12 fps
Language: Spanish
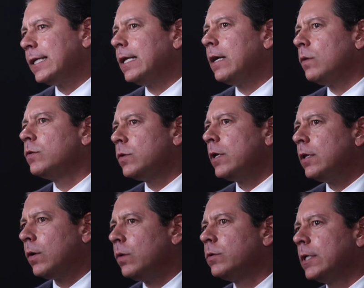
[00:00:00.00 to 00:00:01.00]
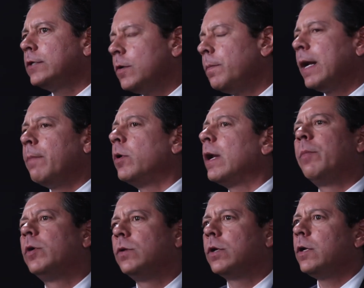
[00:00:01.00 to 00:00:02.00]
están construyendo consensos para poner a
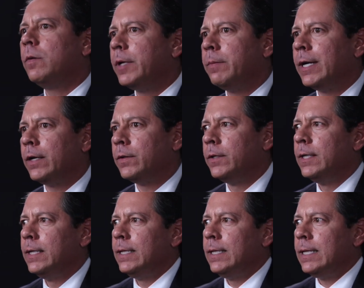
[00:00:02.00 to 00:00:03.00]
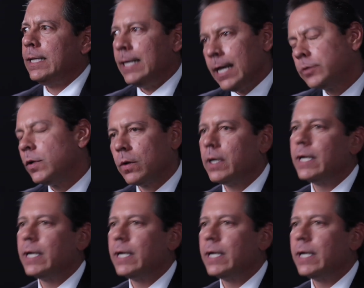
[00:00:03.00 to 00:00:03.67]
Puerto Rico primero. Y eso es lo que